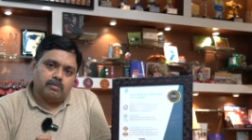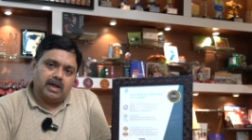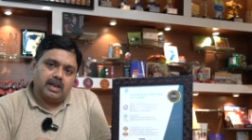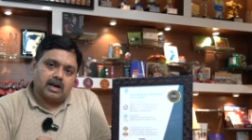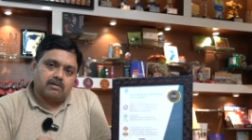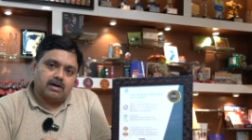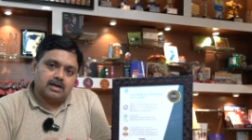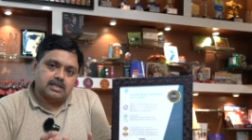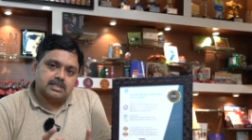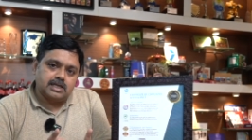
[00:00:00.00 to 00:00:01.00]
மெயின்
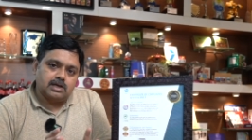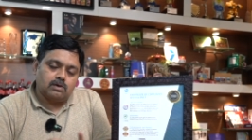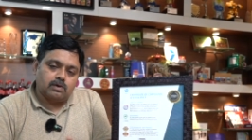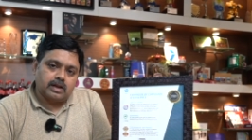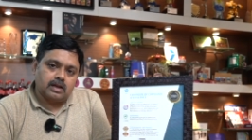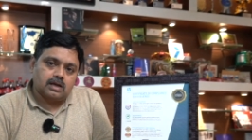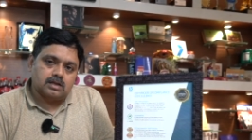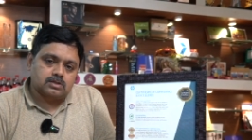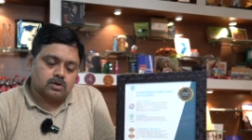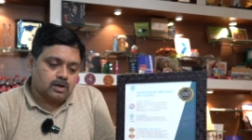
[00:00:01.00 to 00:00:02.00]
அட்வான்டேஜ் இண்டிகோ
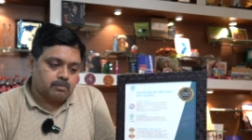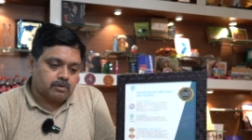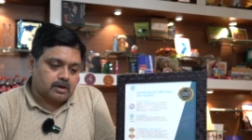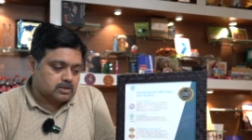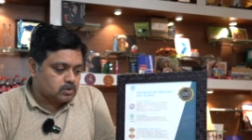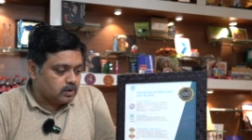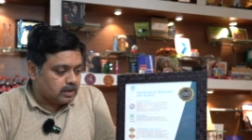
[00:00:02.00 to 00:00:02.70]
என்னன்னு சொல்ல போகிறேன் ஸோ